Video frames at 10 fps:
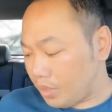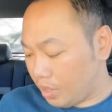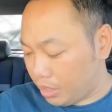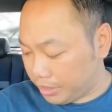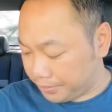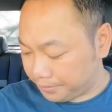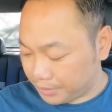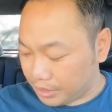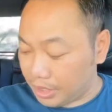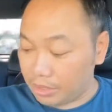ơi uh,
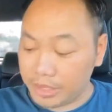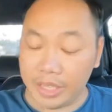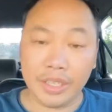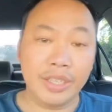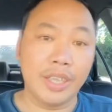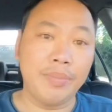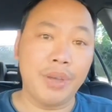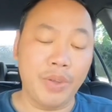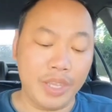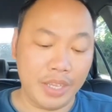ơi đầu tiên em
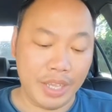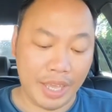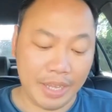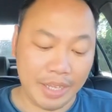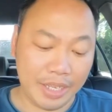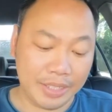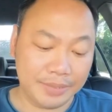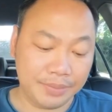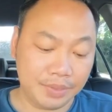mời quý vị khán giả à,